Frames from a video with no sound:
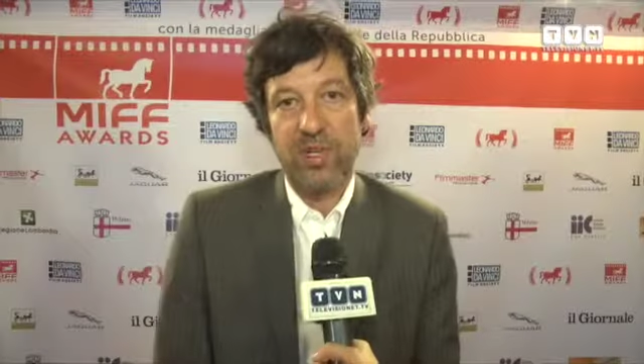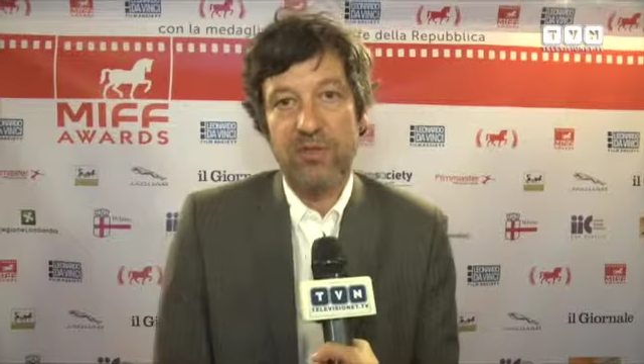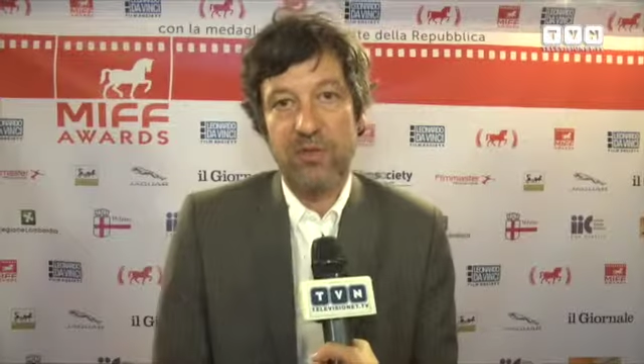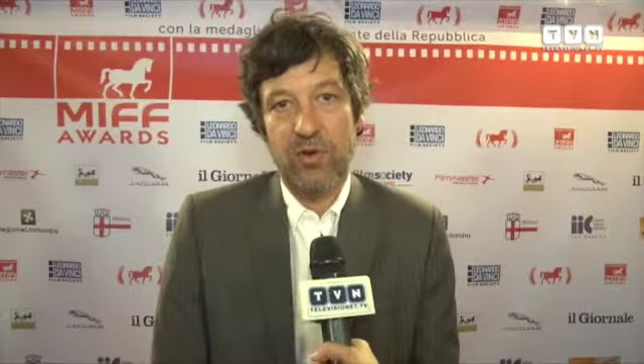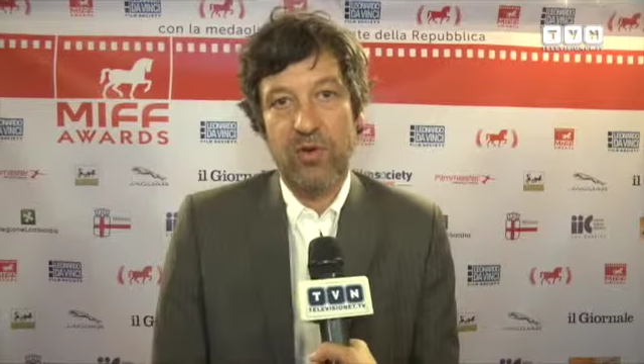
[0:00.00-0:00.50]
il
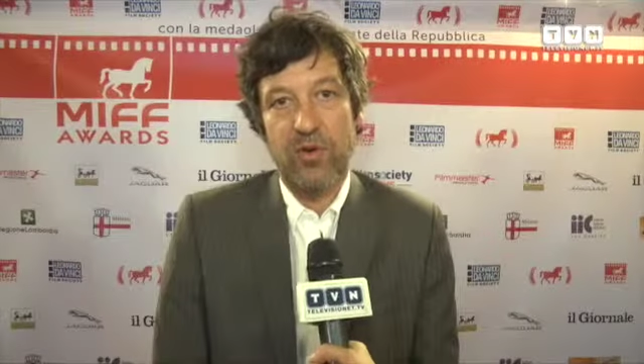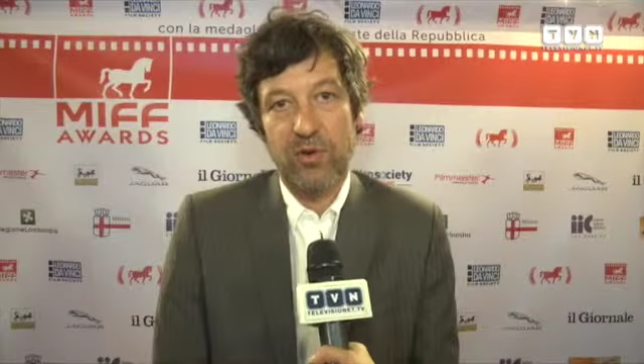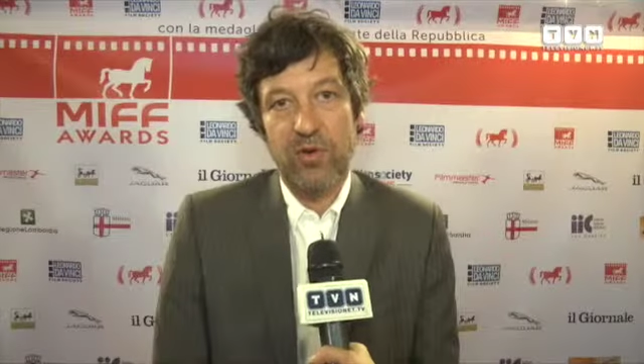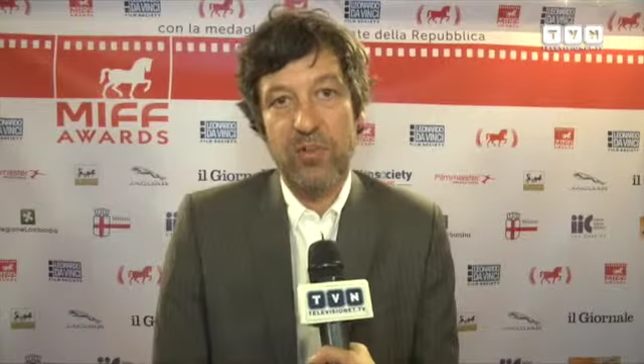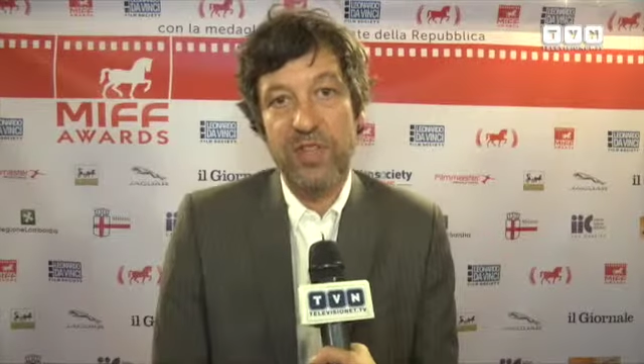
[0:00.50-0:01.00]
lavoro
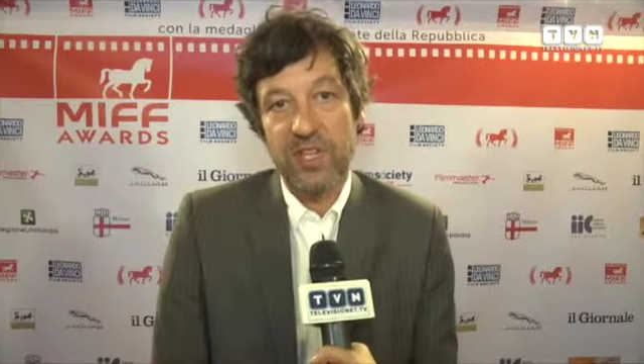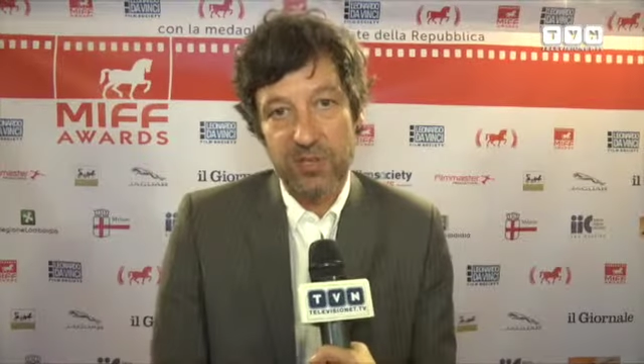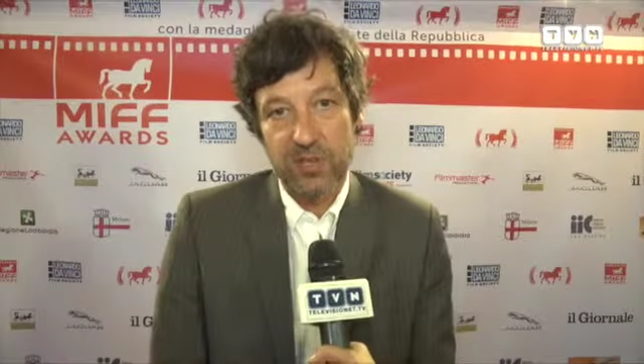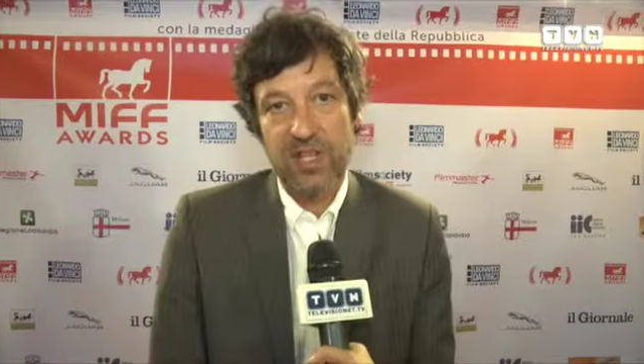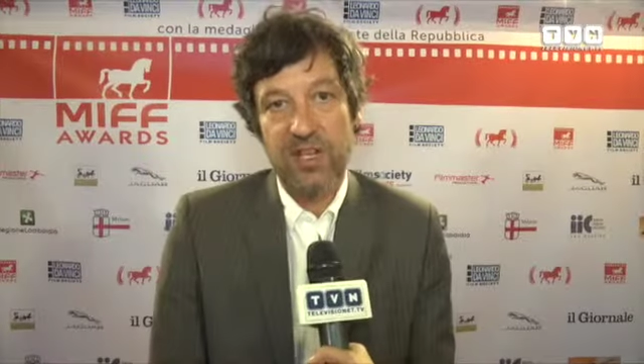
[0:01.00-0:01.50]
come
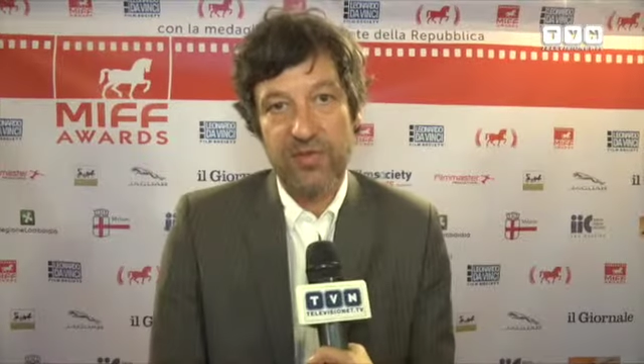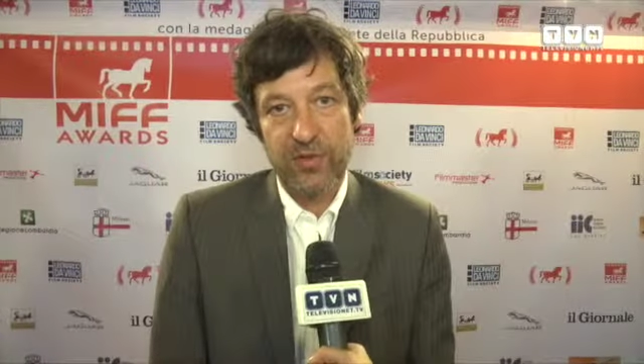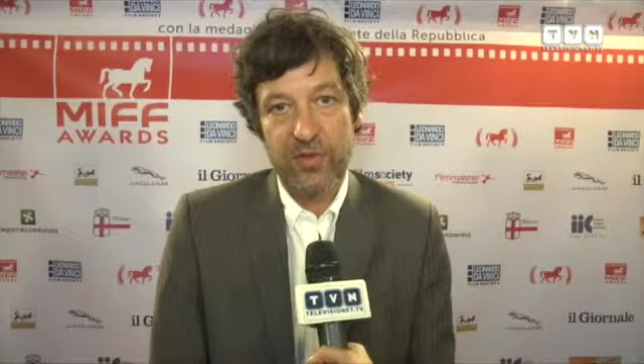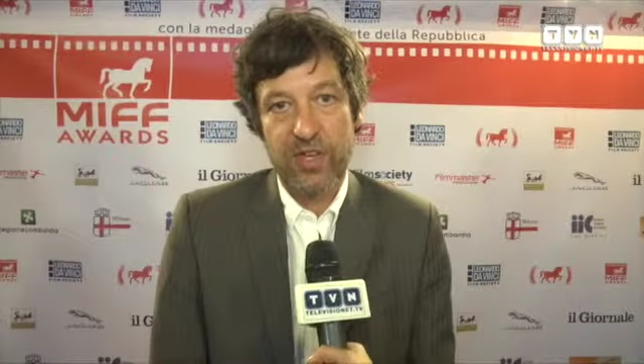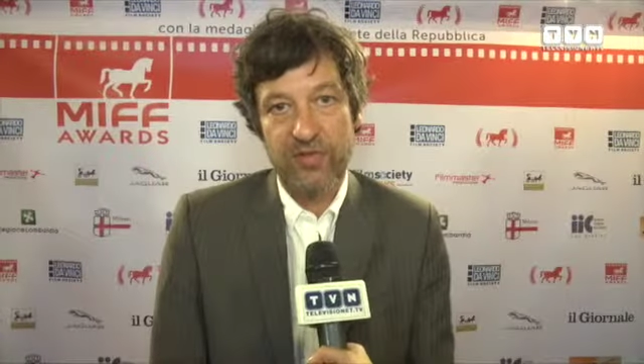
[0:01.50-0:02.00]
direttore della
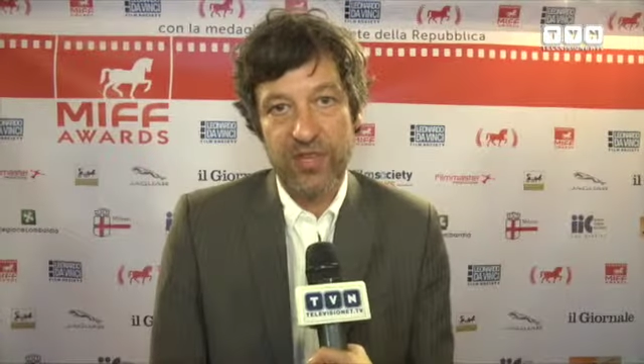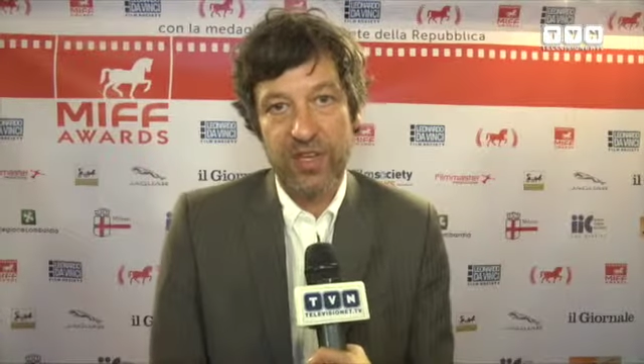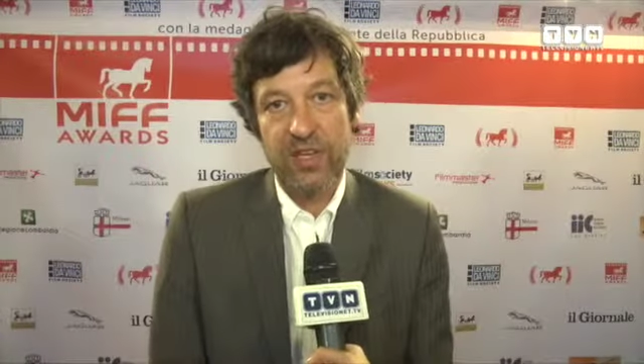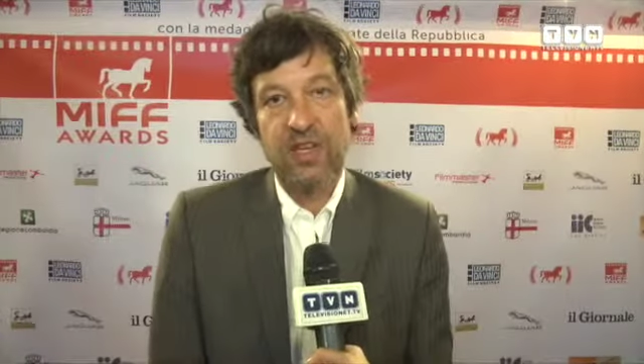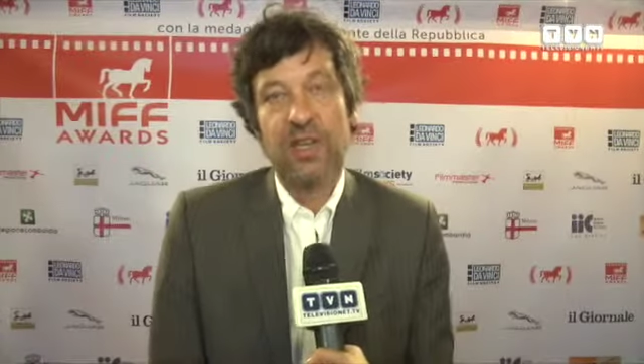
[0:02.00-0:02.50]
fotografia.